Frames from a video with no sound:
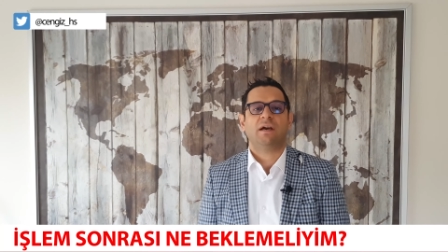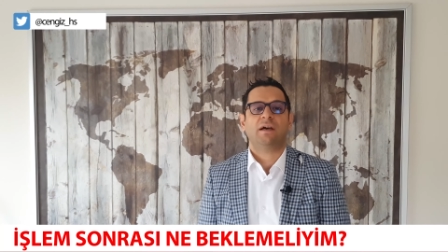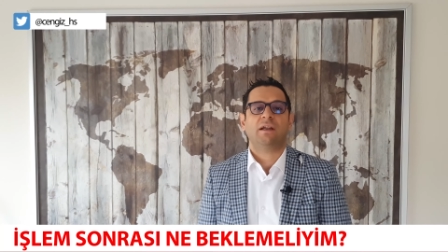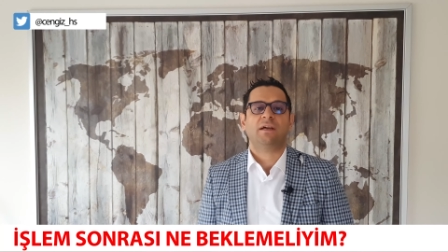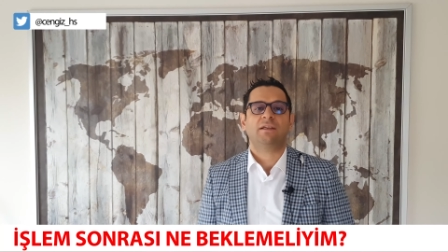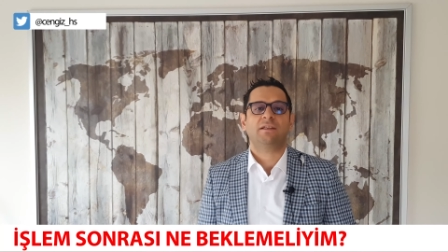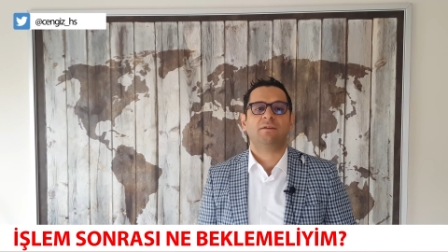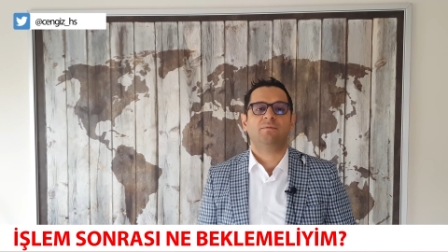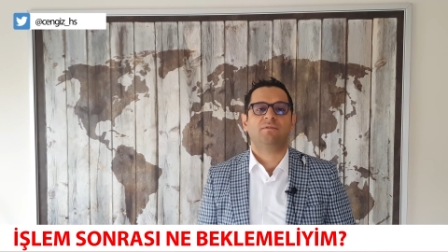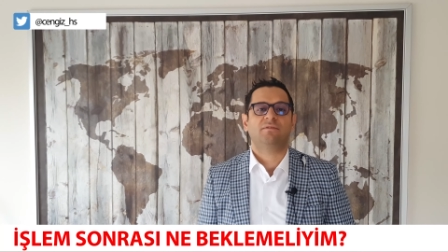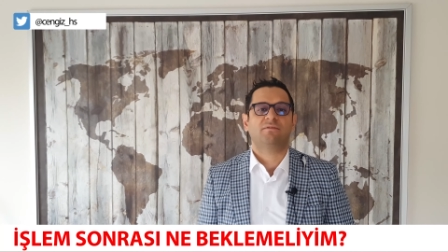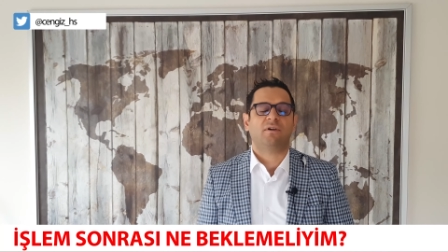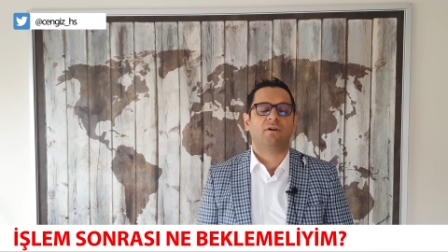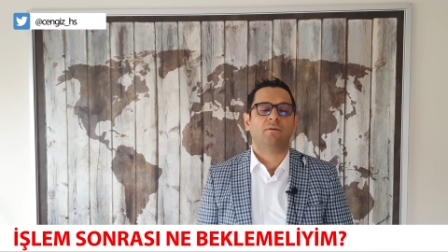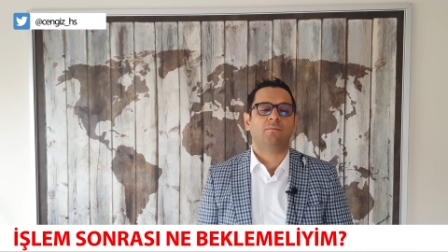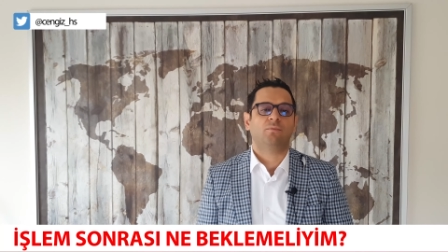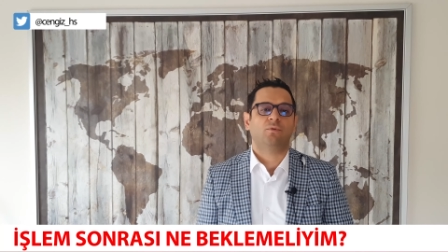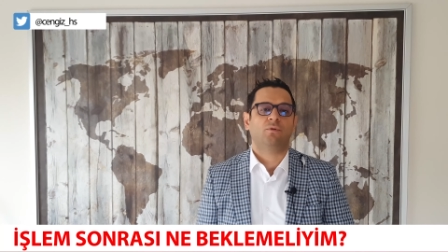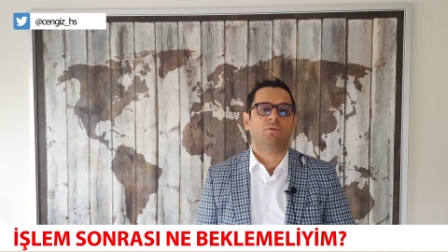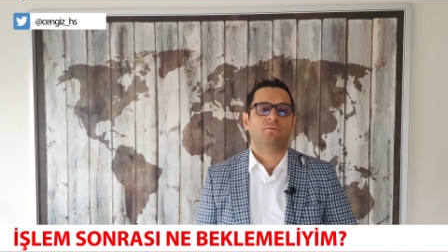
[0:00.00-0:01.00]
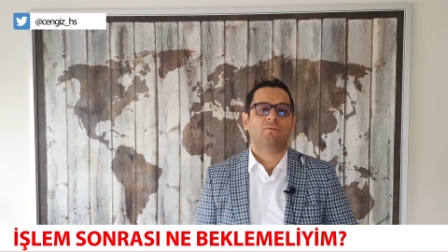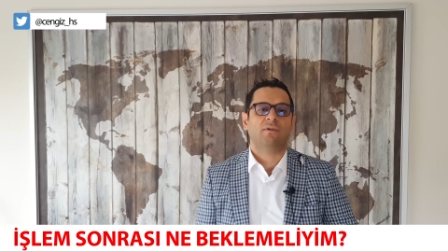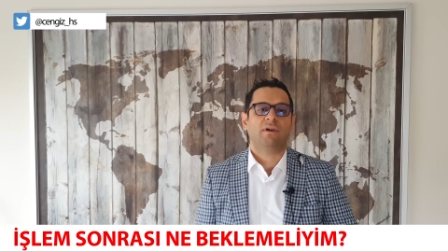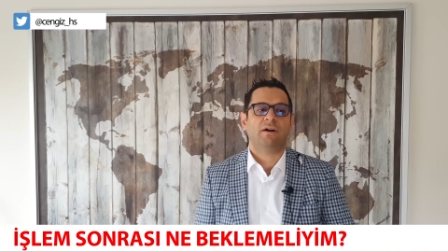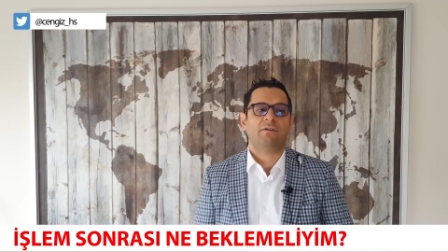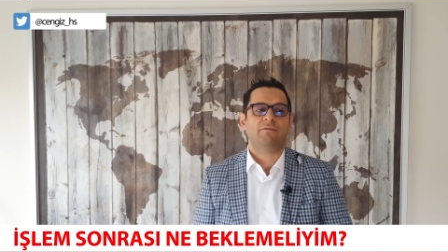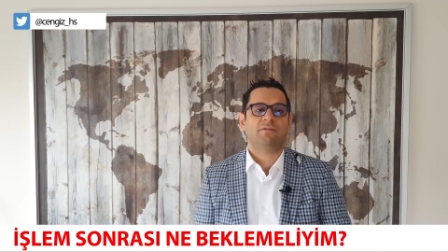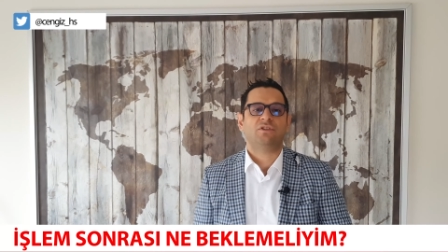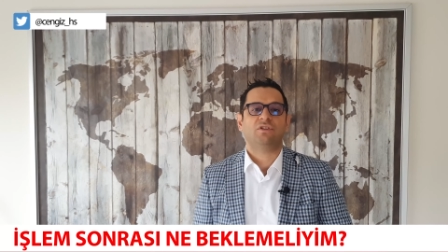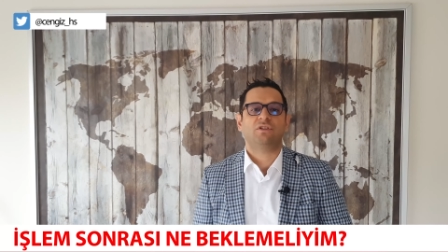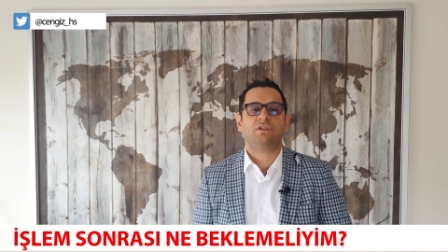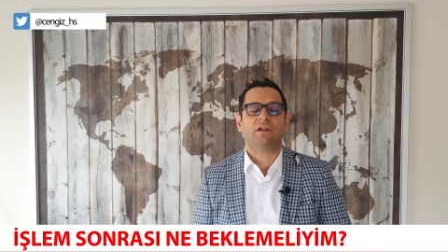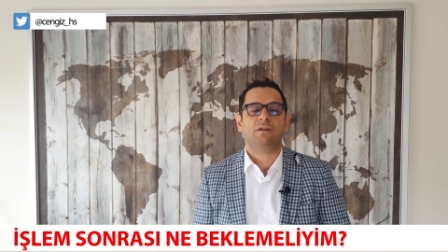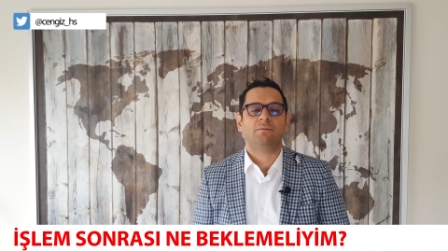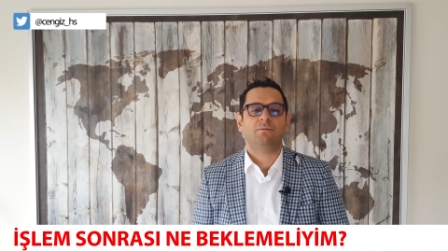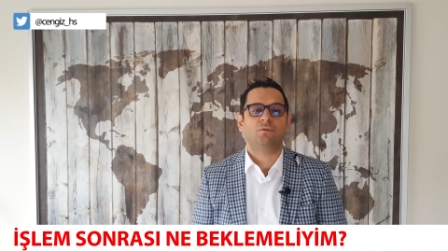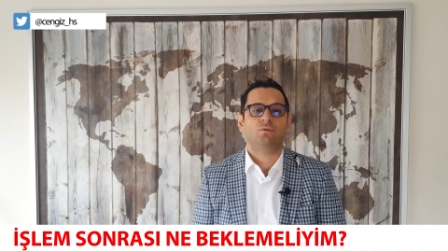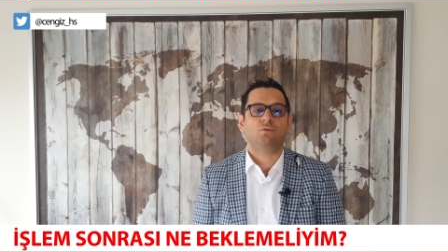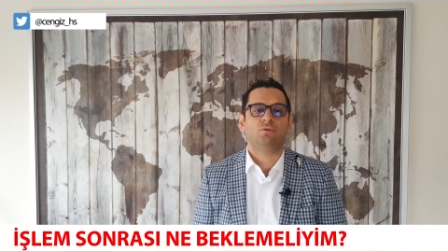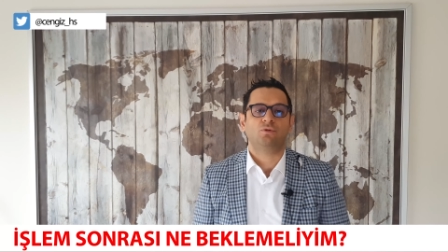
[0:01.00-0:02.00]
herhangi bir tampon veya vajinal
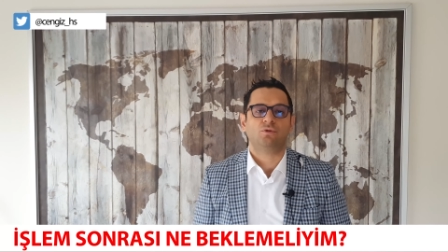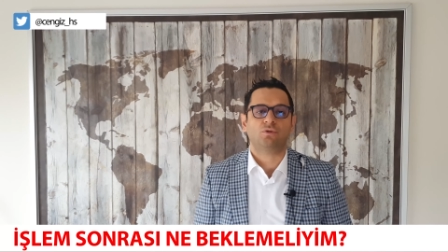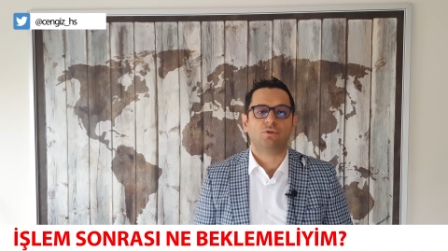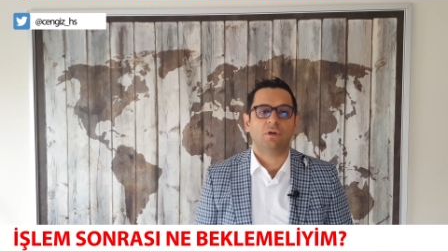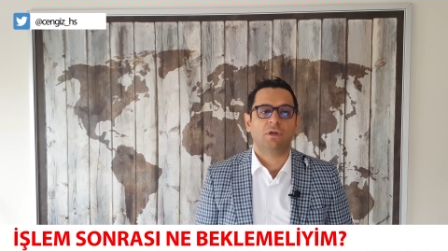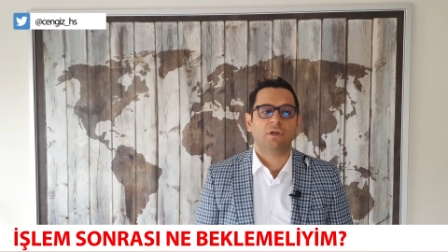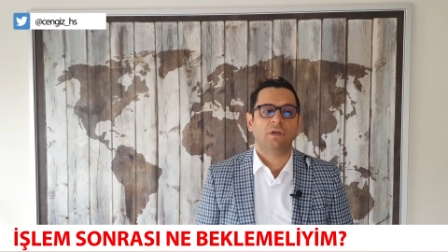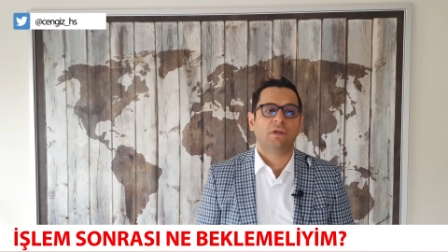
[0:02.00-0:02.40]
bir duş